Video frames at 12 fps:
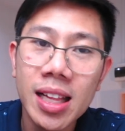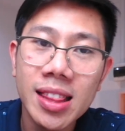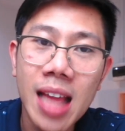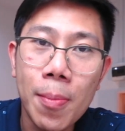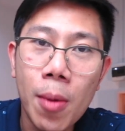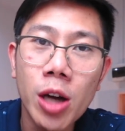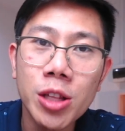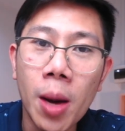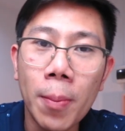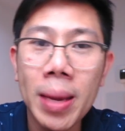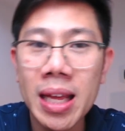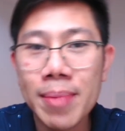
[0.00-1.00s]
แต่พอ
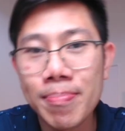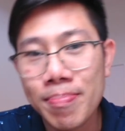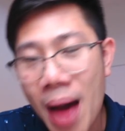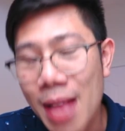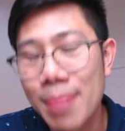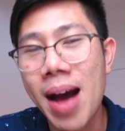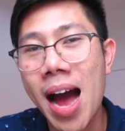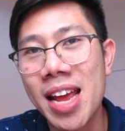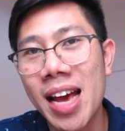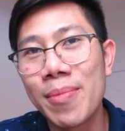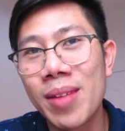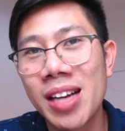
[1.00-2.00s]
2 ปีที่ผ่านมาเนี่
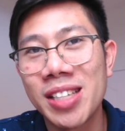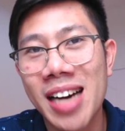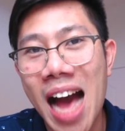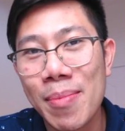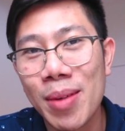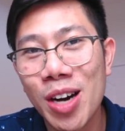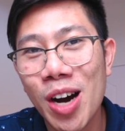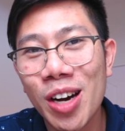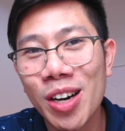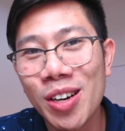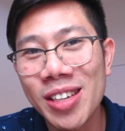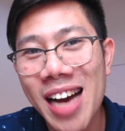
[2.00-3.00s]
ยครับอสังหามันก็
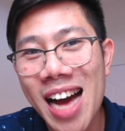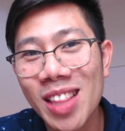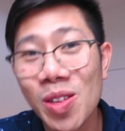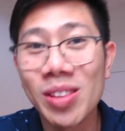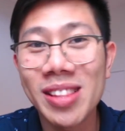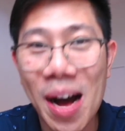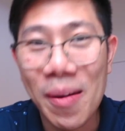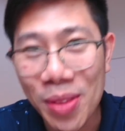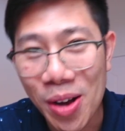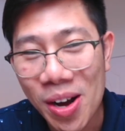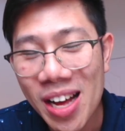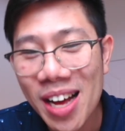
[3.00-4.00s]
ค่อนข้างตกต่ำเนาะ